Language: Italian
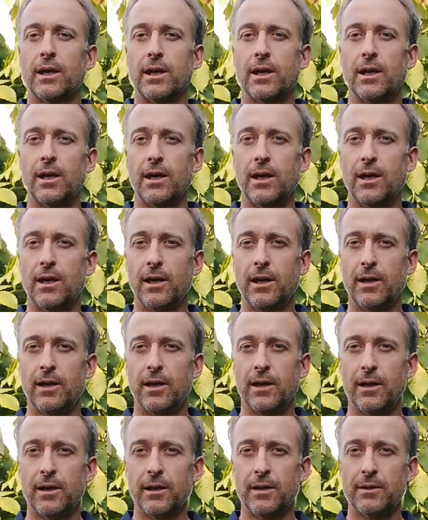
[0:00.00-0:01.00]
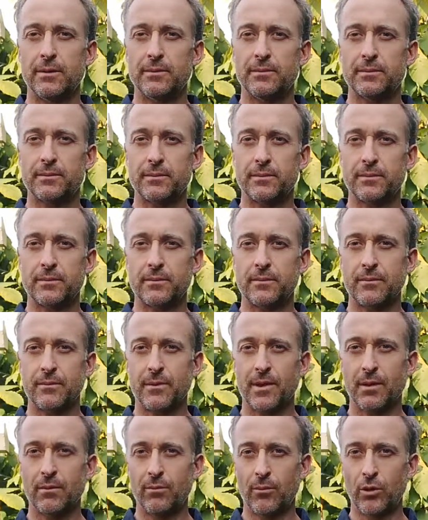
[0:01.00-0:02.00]
che ehm,
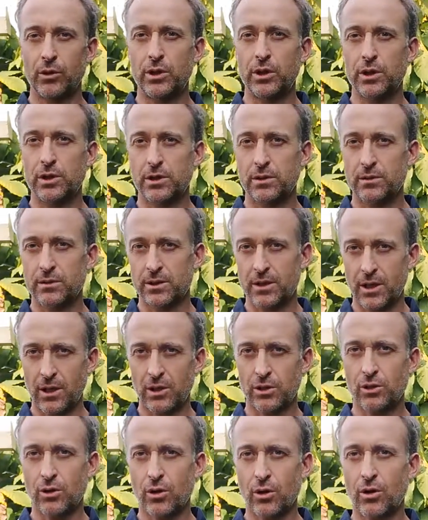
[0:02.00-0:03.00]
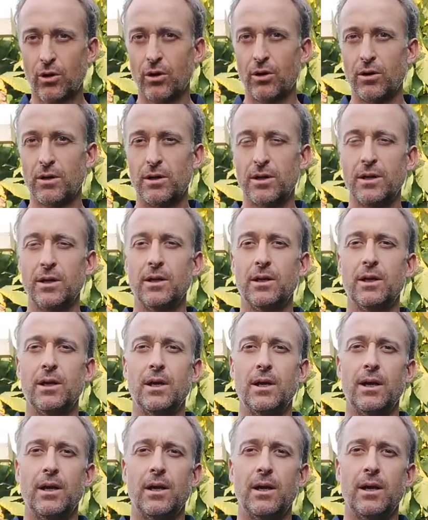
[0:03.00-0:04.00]
molti se ne sono accorti,
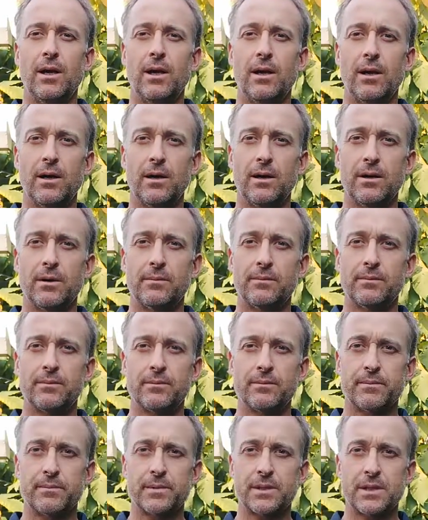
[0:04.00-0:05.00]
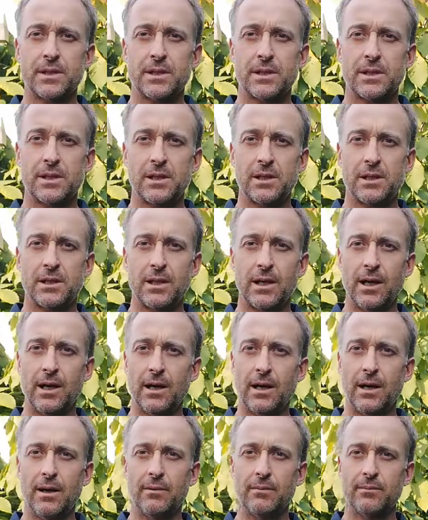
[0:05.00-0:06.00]
ehm, si
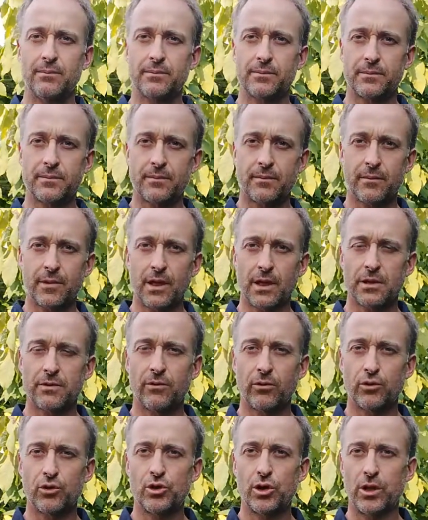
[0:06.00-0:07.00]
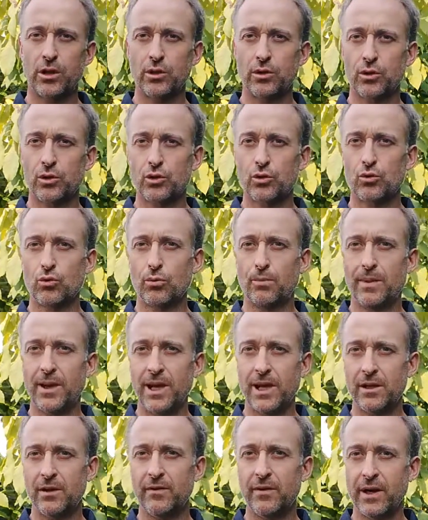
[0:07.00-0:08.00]
sta svolgendo su
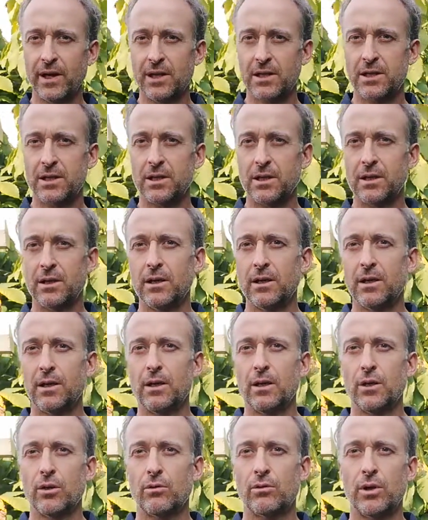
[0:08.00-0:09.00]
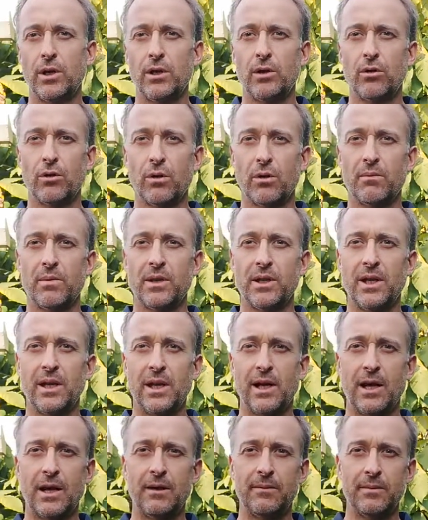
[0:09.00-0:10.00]
piani diversi, quindi non in
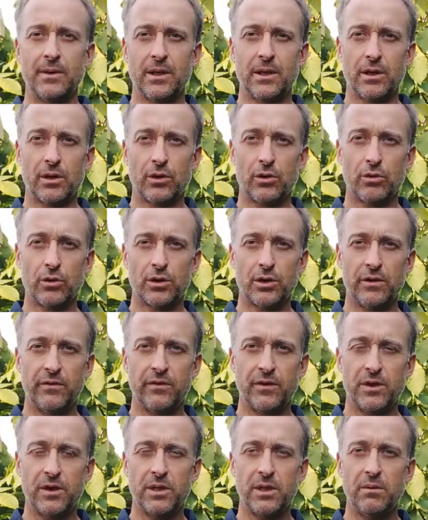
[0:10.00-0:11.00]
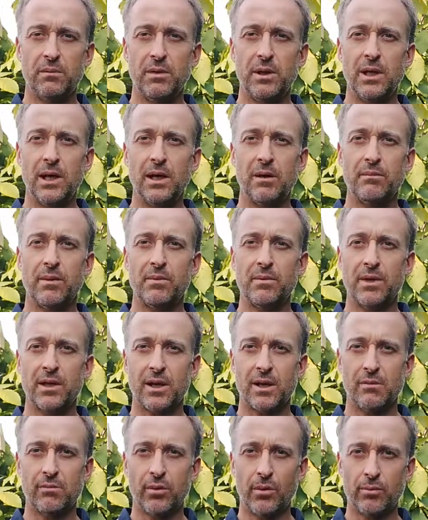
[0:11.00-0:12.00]
maniera così visibile, ma in
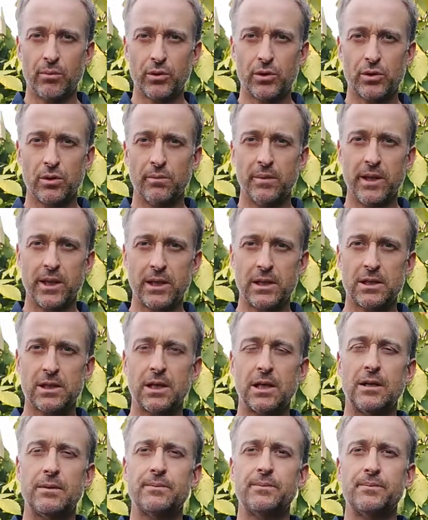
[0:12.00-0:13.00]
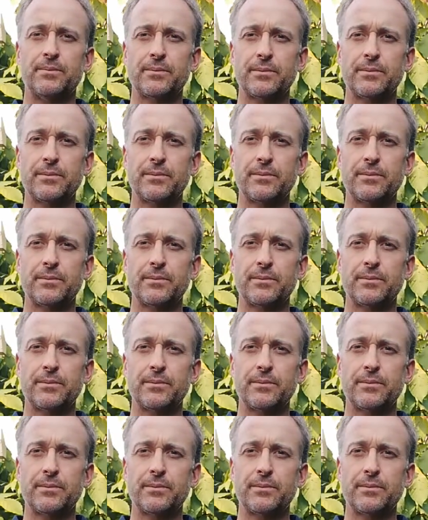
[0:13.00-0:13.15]
maniera un po' più sommersa,